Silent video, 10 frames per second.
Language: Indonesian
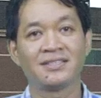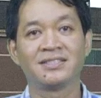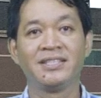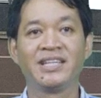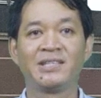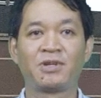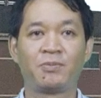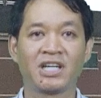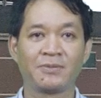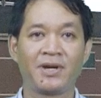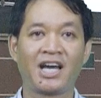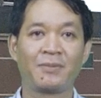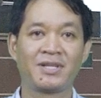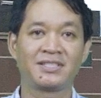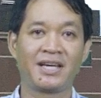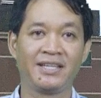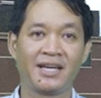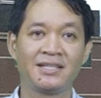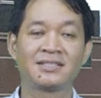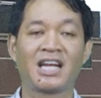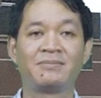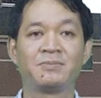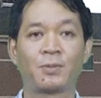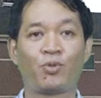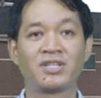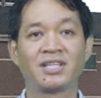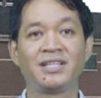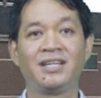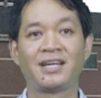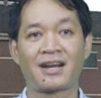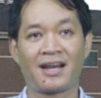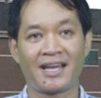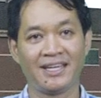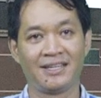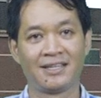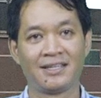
sedikit berbagi pengalaman saya selama berpuasa di negara lain.